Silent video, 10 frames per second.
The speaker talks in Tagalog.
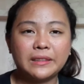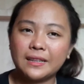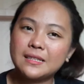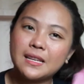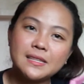
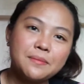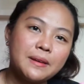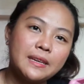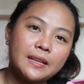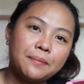text kasi
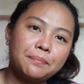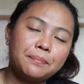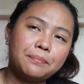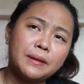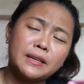mahirap,
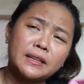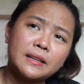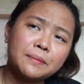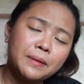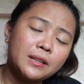pe
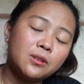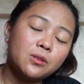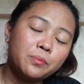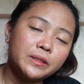pero